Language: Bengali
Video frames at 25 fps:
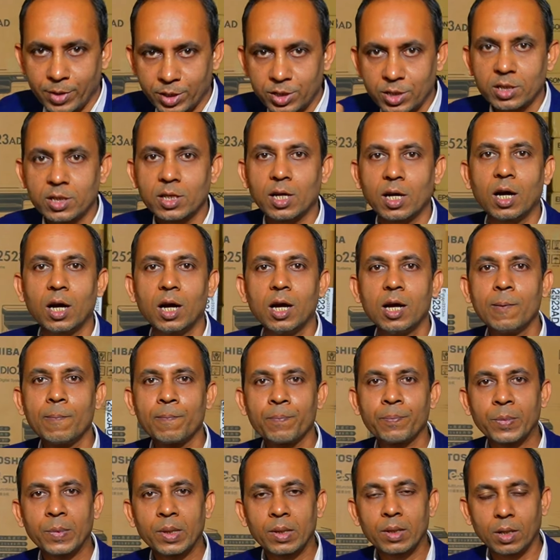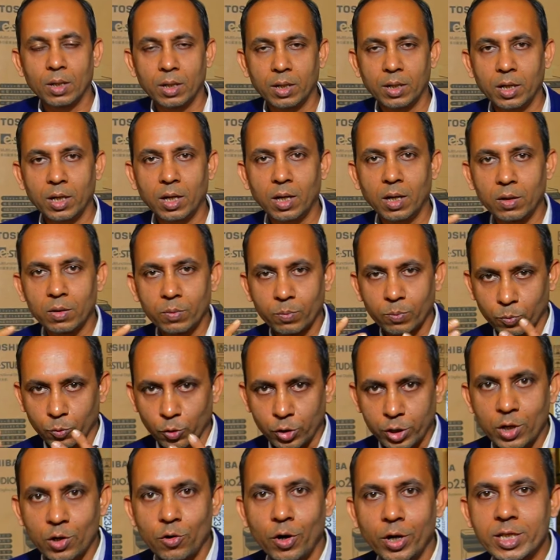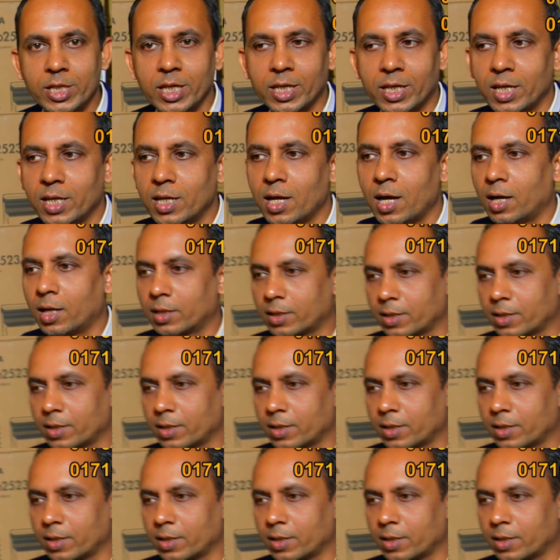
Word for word: মেশিনটা বুকিং হয়েছে কি না